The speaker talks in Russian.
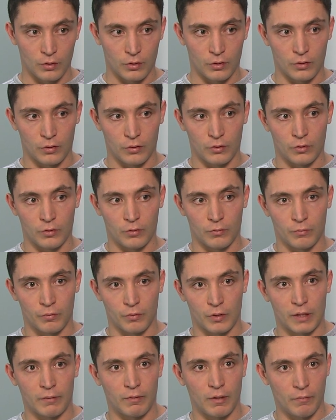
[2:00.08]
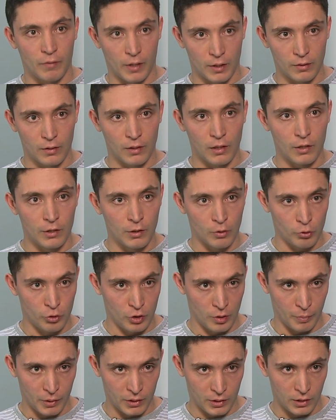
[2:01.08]
э, завоевать
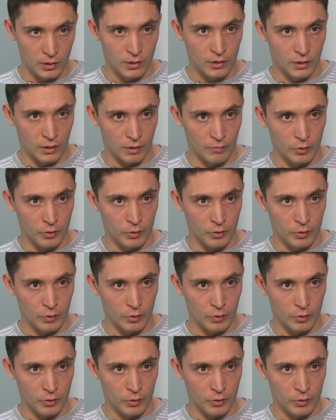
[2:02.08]
лидирующие позиции на